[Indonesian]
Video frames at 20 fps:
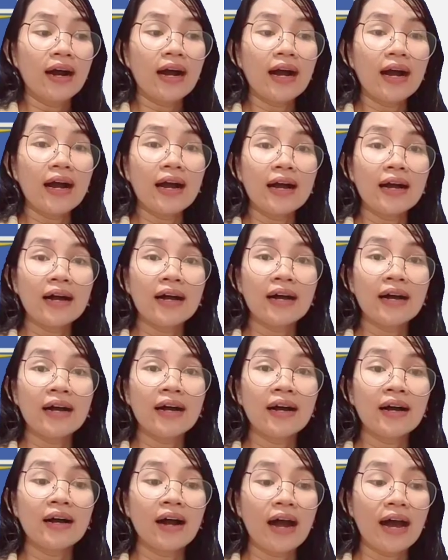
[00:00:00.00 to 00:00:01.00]

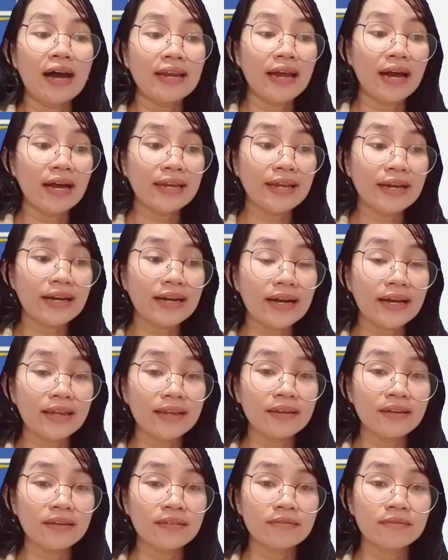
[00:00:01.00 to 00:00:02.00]
uh, anak-anak kan
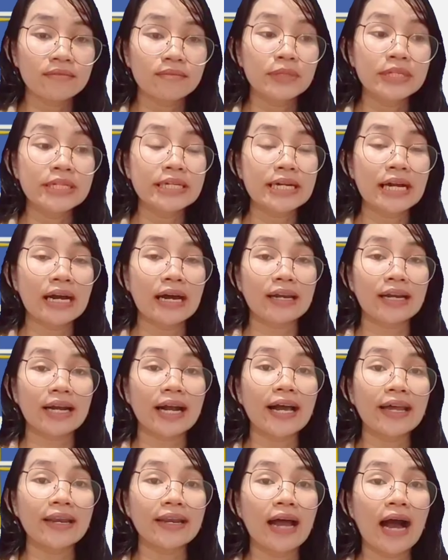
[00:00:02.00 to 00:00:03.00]

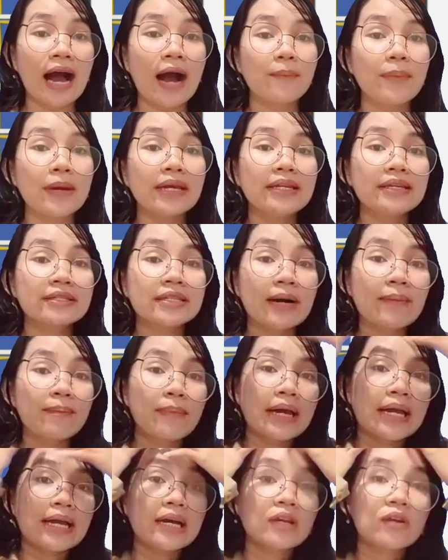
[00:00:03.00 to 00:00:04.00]
mendengarkan apa yang
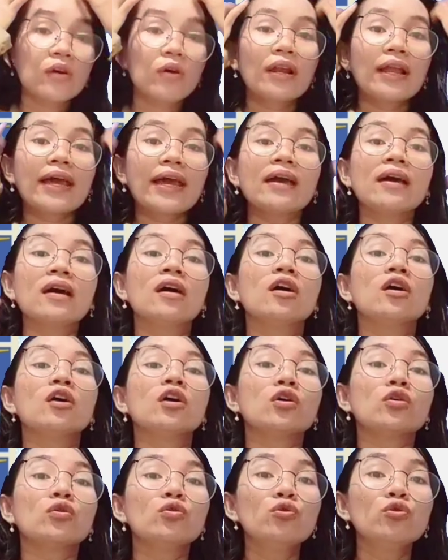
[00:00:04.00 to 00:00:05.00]
disampaikan oleh
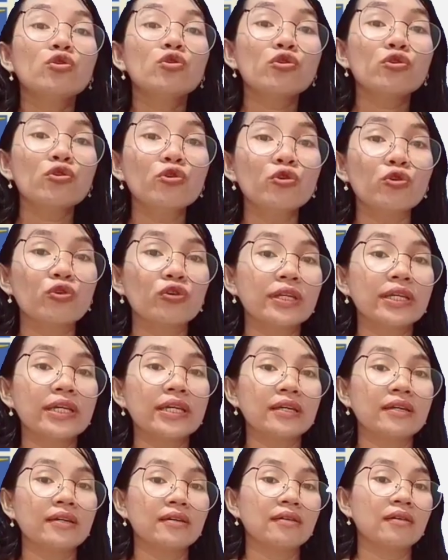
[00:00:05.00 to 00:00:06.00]
guru
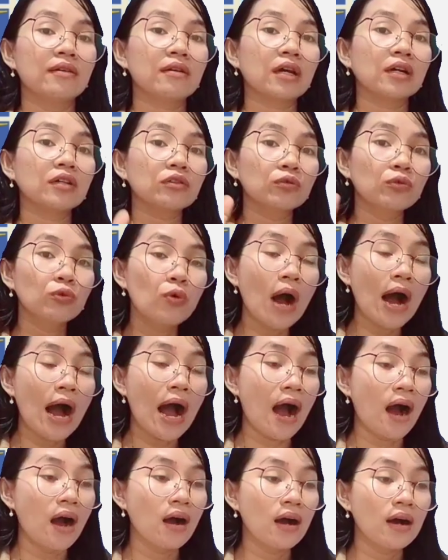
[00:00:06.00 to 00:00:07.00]
nih, orang
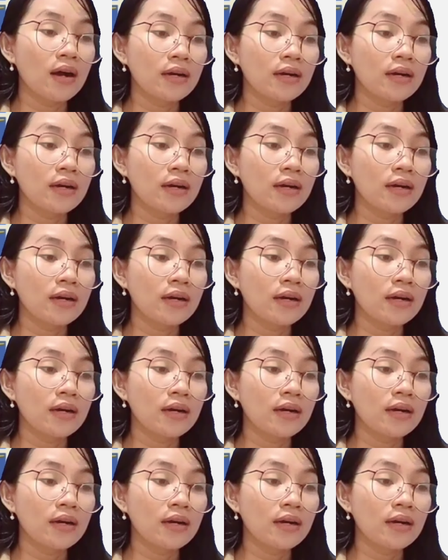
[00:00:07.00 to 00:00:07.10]
tua.